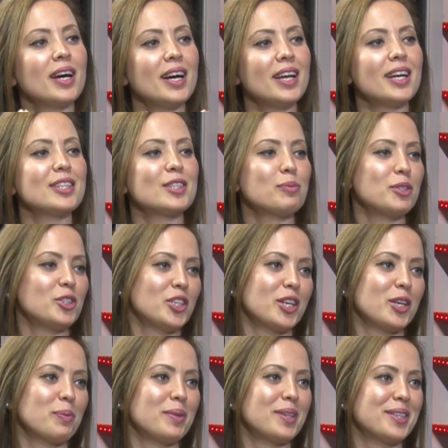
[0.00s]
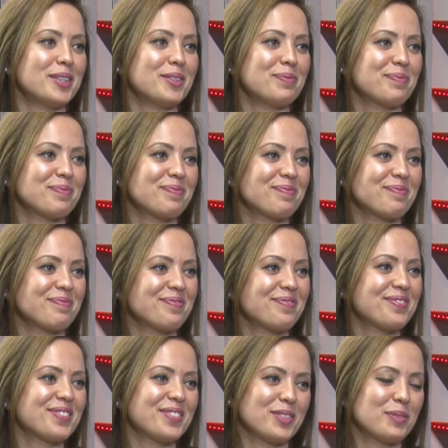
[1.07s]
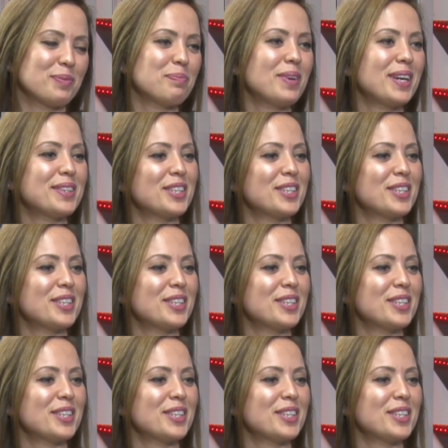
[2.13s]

hayatıma çekebilirim. Teşekkür ederim. Ben